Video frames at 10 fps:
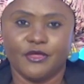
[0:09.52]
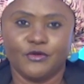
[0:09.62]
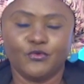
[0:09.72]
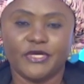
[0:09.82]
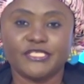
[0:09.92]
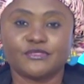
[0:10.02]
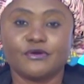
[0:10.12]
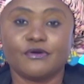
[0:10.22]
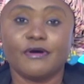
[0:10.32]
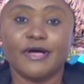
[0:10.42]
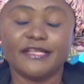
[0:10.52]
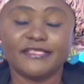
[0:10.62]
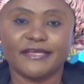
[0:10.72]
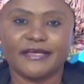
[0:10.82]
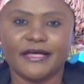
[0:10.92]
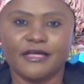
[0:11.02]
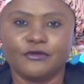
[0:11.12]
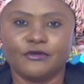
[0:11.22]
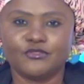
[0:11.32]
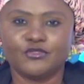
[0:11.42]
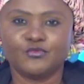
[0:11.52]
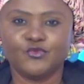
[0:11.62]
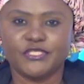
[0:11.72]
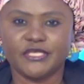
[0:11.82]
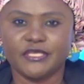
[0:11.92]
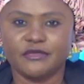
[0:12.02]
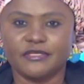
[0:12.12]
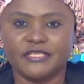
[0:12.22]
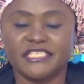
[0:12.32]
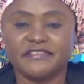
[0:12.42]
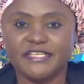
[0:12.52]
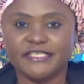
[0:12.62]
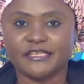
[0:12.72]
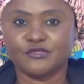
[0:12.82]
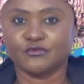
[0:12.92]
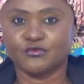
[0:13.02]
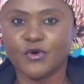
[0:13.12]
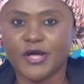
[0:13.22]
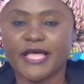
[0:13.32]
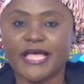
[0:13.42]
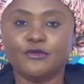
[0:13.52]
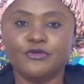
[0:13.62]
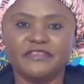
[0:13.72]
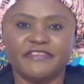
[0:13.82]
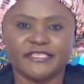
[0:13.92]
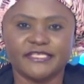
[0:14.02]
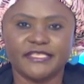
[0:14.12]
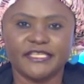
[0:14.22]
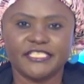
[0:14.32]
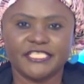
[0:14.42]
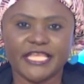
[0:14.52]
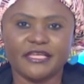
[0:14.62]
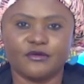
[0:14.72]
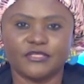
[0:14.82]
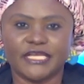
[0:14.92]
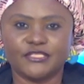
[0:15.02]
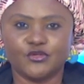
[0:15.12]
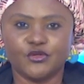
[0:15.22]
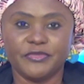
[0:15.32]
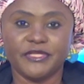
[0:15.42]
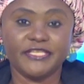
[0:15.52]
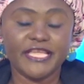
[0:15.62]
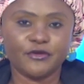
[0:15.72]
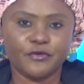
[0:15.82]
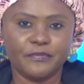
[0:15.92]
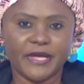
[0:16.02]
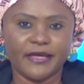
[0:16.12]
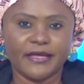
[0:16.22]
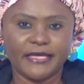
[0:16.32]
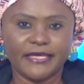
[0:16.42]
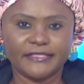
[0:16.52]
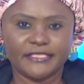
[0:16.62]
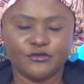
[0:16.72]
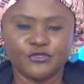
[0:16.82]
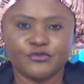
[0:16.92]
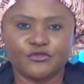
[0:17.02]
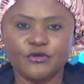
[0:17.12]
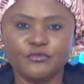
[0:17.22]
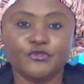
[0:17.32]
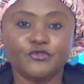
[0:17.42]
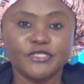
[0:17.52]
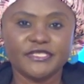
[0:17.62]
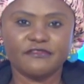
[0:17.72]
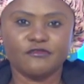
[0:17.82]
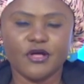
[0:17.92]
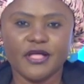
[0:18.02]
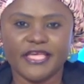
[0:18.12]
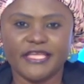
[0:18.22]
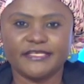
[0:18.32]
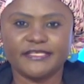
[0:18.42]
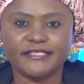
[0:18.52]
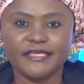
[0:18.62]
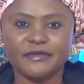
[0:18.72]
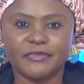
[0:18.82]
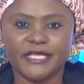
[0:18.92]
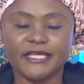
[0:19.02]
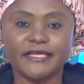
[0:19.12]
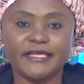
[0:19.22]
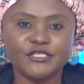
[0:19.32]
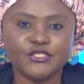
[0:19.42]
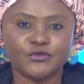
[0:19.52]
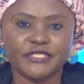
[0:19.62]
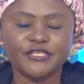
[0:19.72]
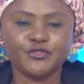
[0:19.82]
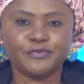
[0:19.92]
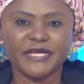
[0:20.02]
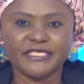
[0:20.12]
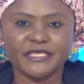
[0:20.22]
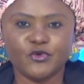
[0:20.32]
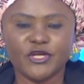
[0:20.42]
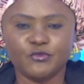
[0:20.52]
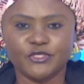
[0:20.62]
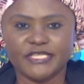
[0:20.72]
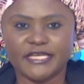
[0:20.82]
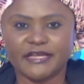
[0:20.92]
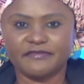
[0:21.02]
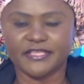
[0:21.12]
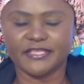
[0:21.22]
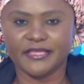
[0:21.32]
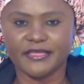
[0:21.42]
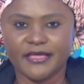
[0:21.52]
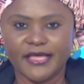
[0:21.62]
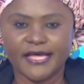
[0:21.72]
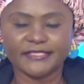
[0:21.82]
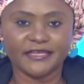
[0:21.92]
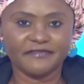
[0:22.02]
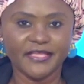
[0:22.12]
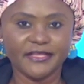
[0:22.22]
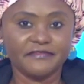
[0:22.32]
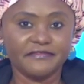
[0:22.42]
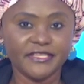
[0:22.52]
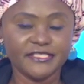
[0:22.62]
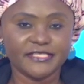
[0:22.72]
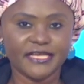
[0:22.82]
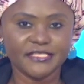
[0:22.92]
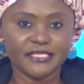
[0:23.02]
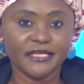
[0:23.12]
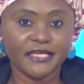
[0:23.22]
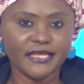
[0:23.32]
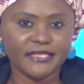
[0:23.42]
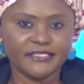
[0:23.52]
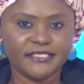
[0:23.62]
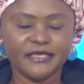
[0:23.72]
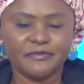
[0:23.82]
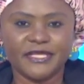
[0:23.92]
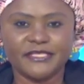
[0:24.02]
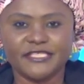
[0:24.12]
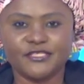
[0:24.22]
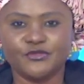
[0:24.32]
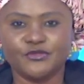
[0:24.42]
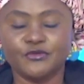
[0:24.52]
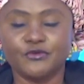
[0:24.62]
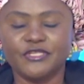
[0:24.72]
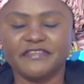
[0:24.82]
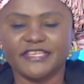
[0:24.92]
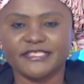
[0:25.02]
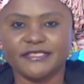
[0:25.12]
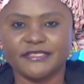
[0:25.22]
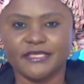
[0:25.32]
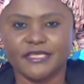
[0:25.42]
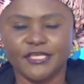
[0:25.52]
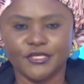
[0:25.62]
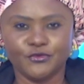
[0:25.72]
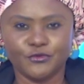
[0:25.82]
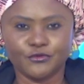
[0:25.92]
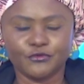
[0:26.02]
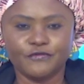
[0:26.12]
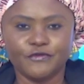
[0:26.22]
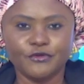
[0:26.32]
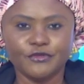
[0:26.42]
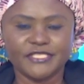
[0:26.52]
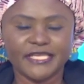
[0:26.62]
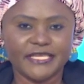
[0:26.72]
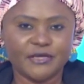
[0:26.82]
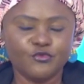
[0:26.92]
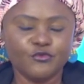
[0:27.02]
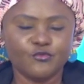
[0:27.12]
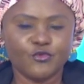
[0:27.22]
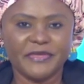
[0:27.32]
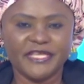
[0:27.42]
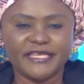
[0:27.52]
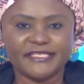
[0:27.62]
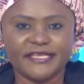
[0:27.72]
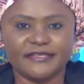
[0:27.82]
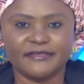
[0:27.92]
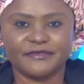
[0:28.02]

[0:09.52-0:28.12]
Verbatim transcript: Nous restons à Dakar euh, du musée euh, des civilisations noires à l'université Cheikh Anta Diop, il n'y a qu'un pas. C'est dans ce temple du savoir qu'a été célébrée la journée du patrimoine mondial africain à travers des vernissages réalisés par des étudiants de l'université. Nous retrouvons Zainabou Mohamed Hassan.